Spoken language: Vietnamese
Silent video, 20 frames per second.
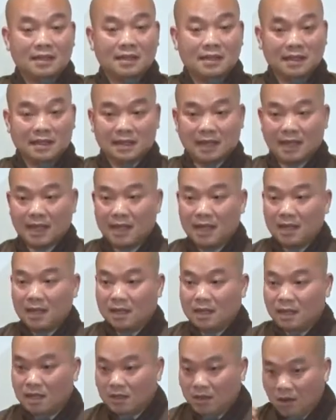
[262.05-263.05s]
thành ra
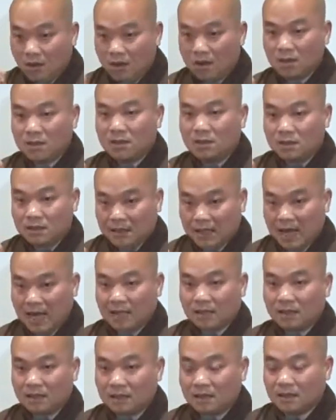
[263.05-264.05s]
khi có
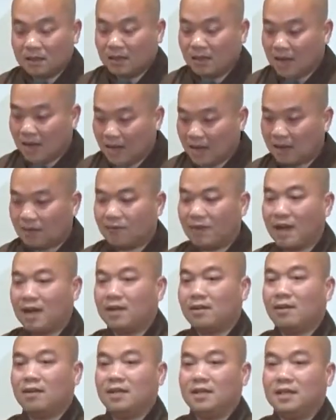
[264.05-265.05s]
nhãn thức là
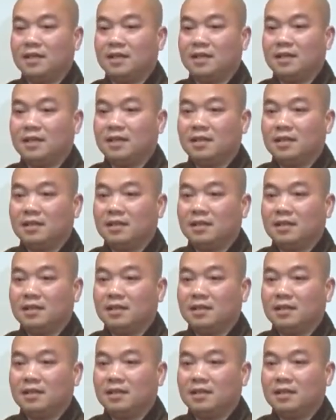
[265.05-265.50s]
phải có gì